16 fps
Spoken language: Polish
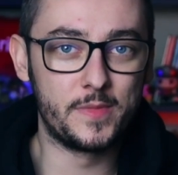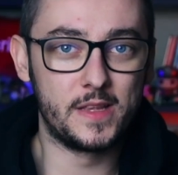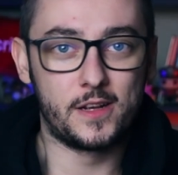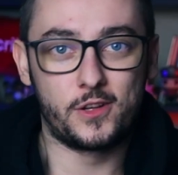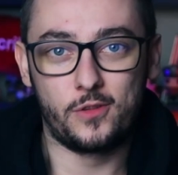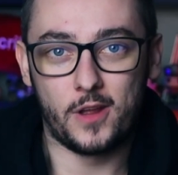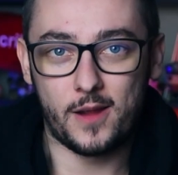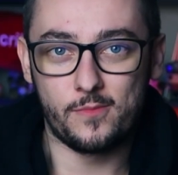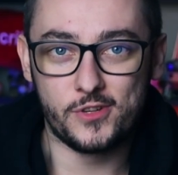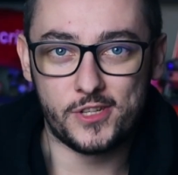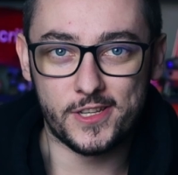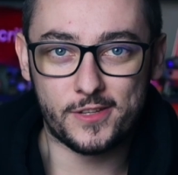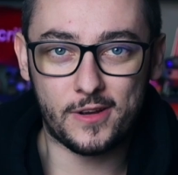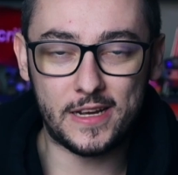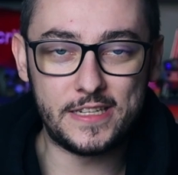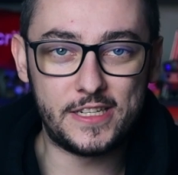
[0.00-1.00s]
któremu się,
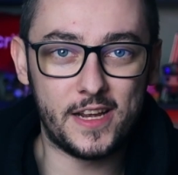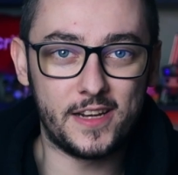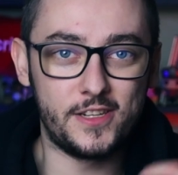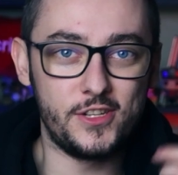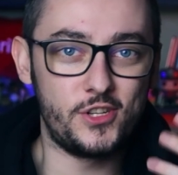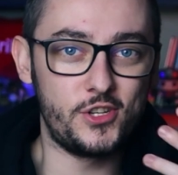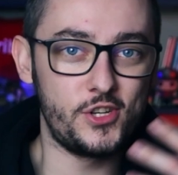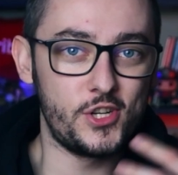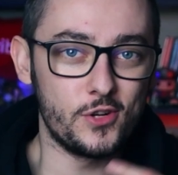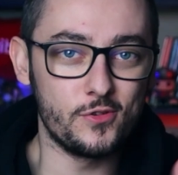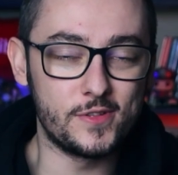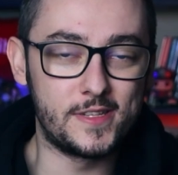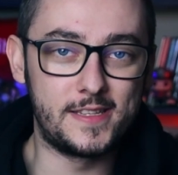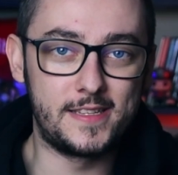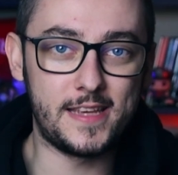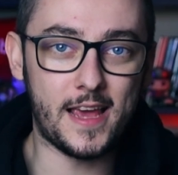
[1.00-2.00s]
słuchajcie, jakiś śluz
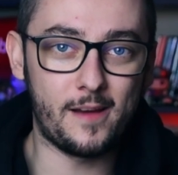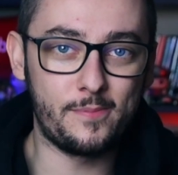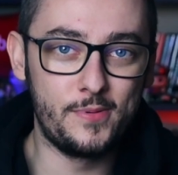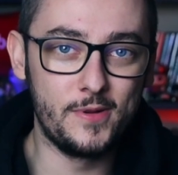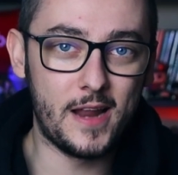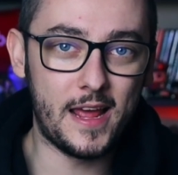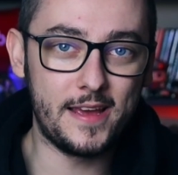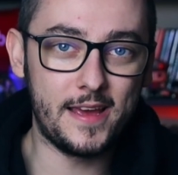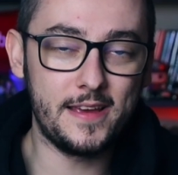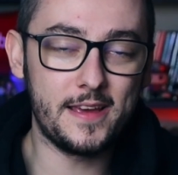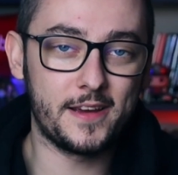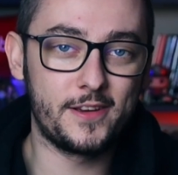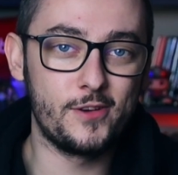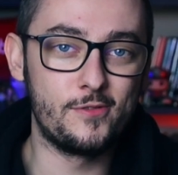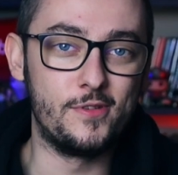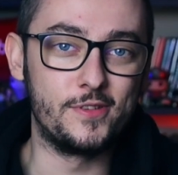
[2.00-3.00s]
z japy leje,
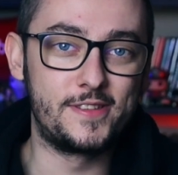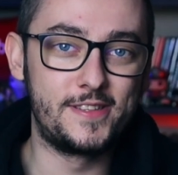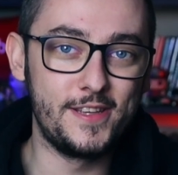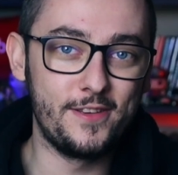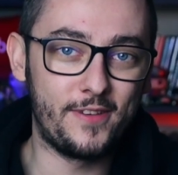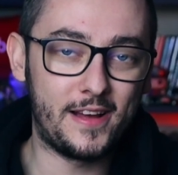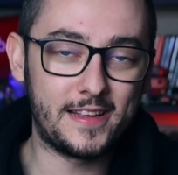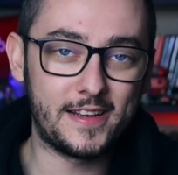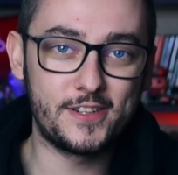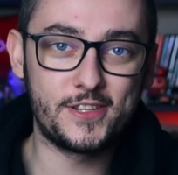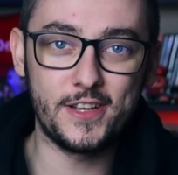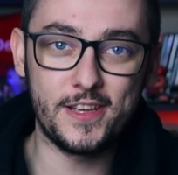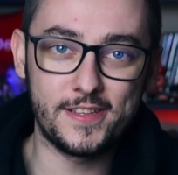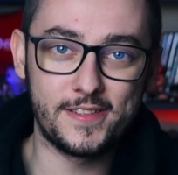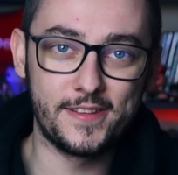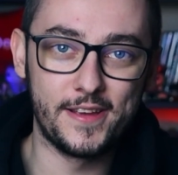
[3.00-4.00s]
jak ją odzywa, także
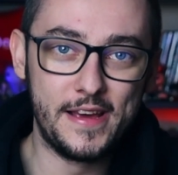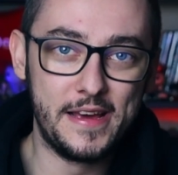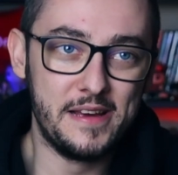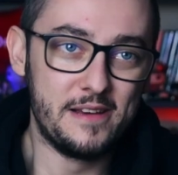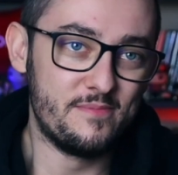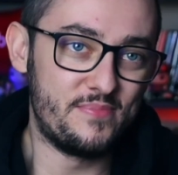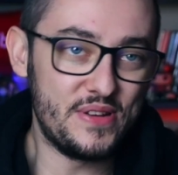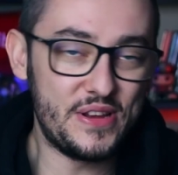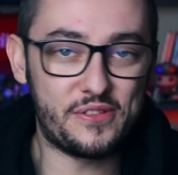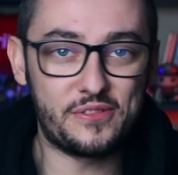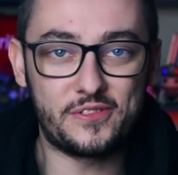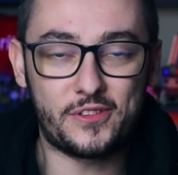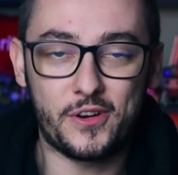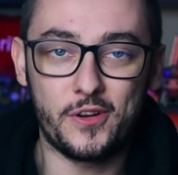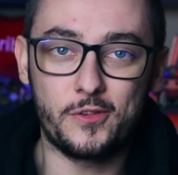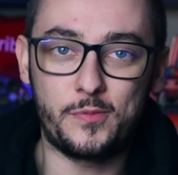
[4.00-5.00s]
jest poniekąd
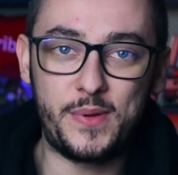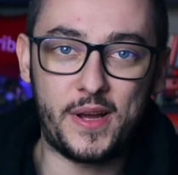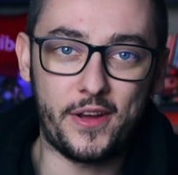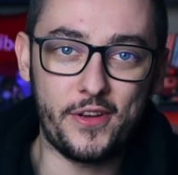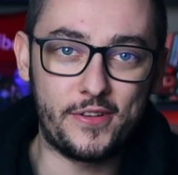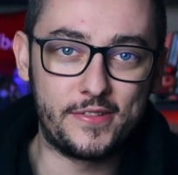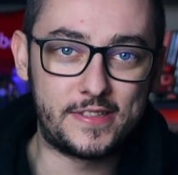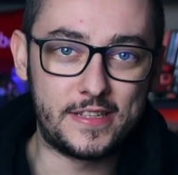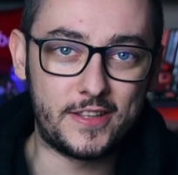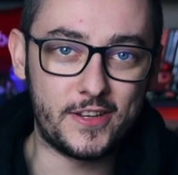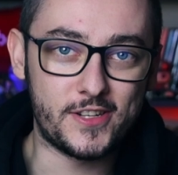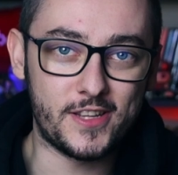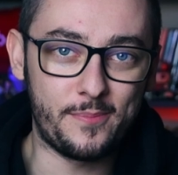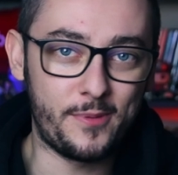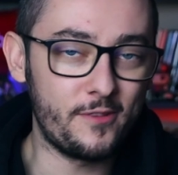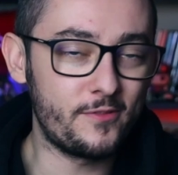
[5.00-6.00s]
trochę odpychający też
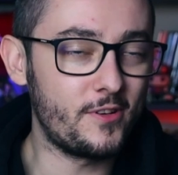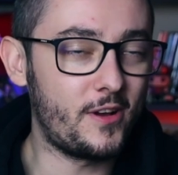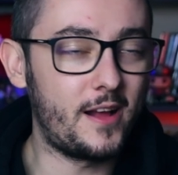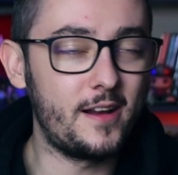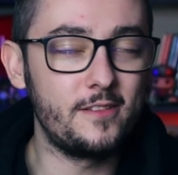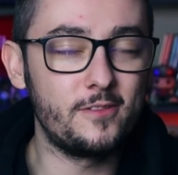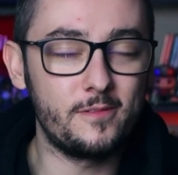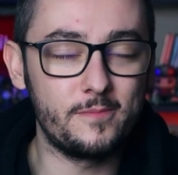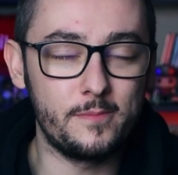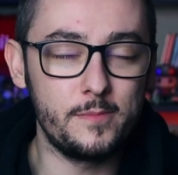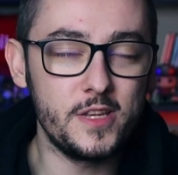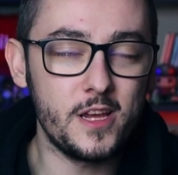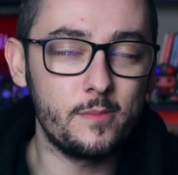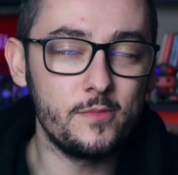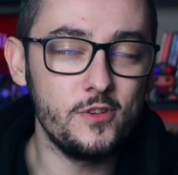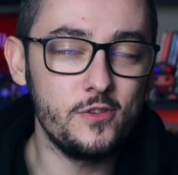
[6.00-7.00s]
na pewno, ale no
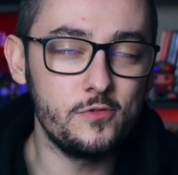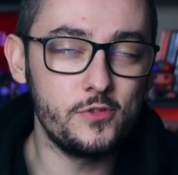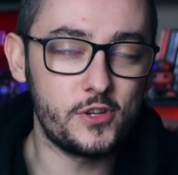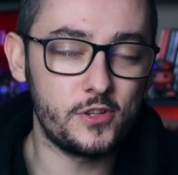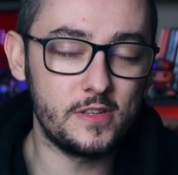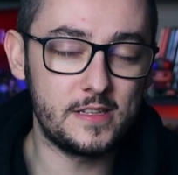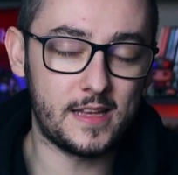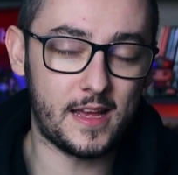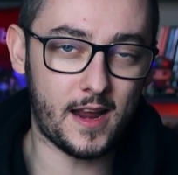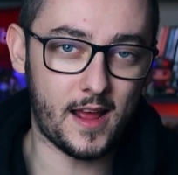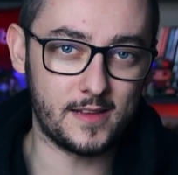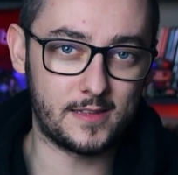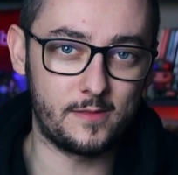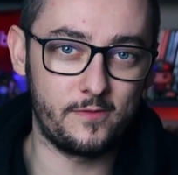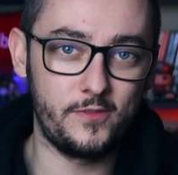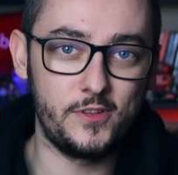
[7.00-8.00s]
mniamniuśny
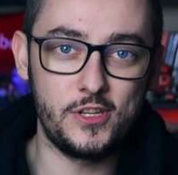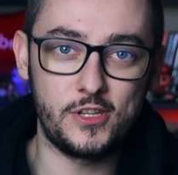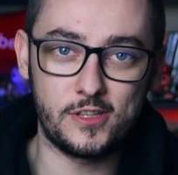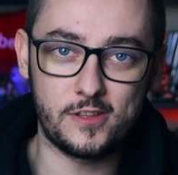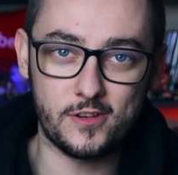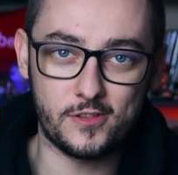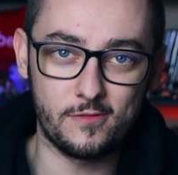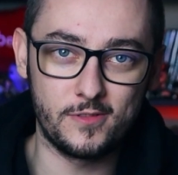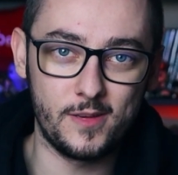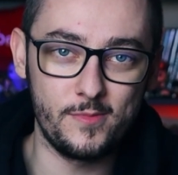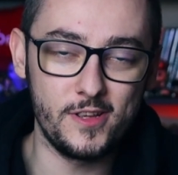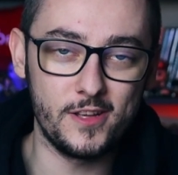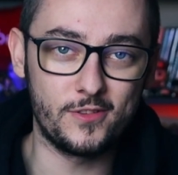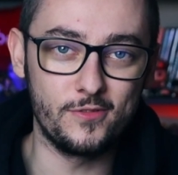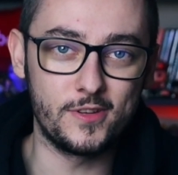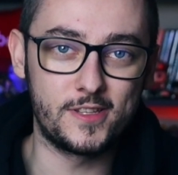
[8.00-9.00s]
zarazem, widzicie zresztą na
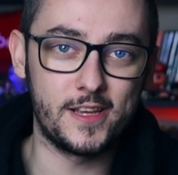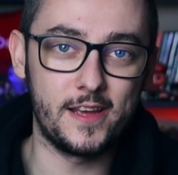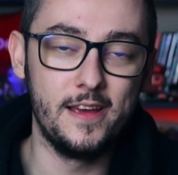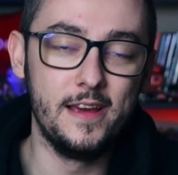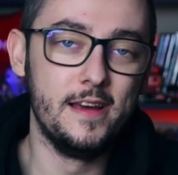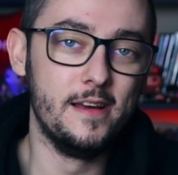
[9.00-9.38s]
miniaturce,